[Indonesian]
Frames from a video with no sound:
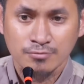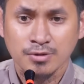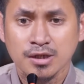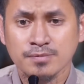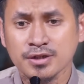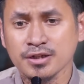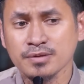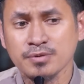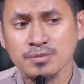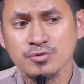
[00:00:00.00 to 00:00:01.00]
Bapak dan
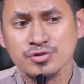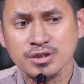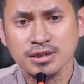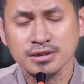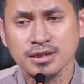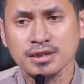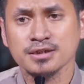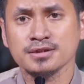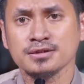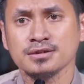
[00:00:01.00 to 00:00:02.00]
ibu-ibu
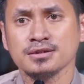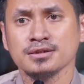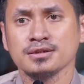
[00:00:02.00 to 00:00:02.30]
sekalian,